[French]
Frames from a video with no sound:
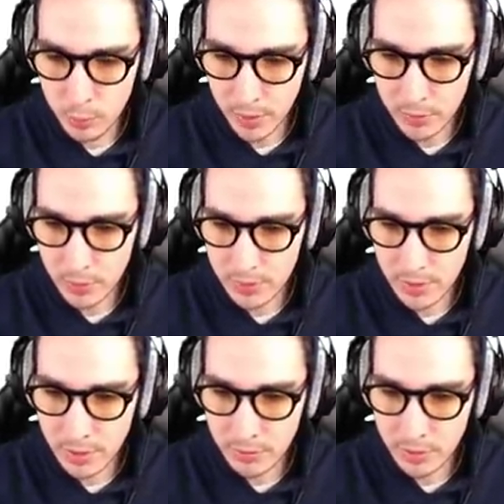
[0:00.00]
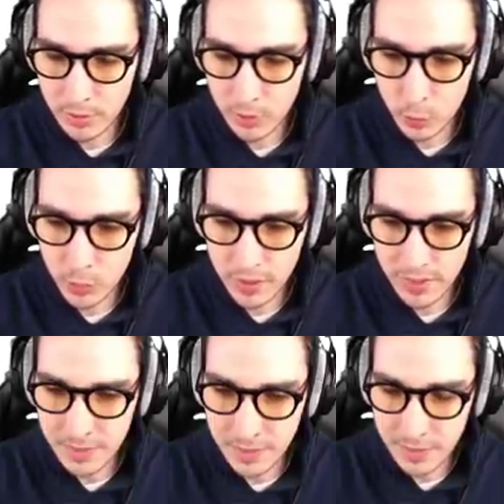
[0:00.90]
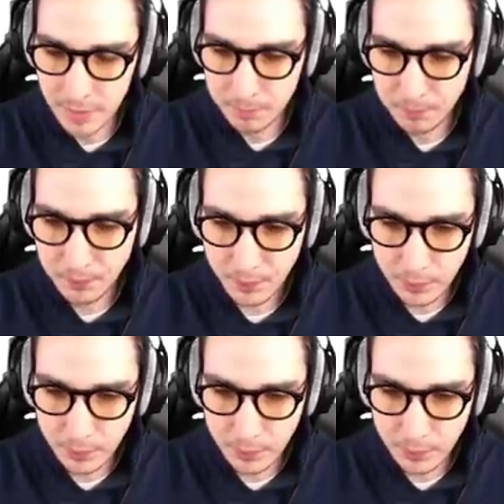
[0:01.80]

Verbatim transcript: peu de personnes savent que ça existe.